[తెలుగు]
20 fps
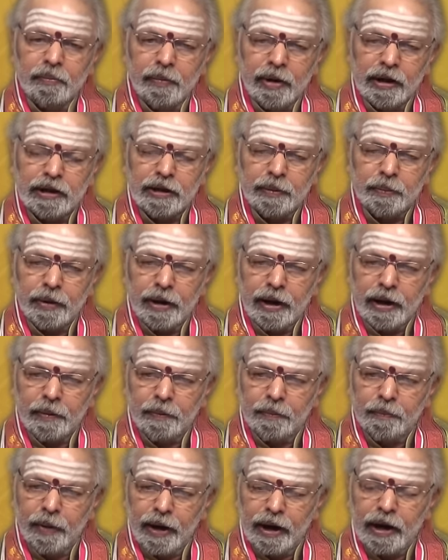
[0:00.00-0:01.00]
మంచి
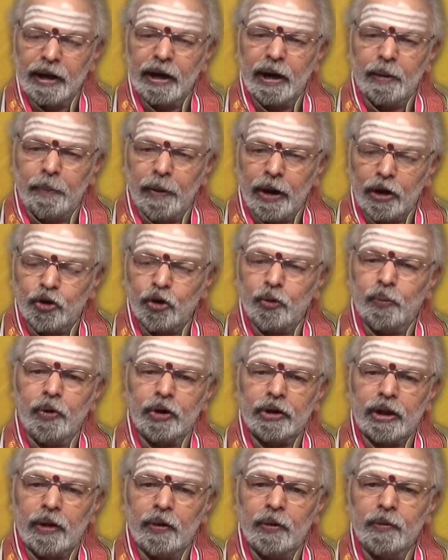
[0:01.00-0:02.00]
బలంగా
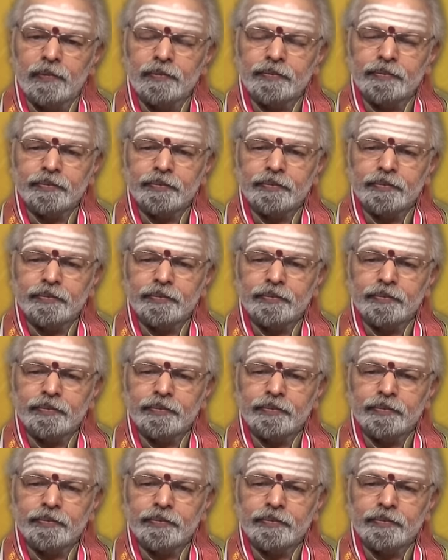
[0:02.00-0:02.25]
పాతుకుపోతారు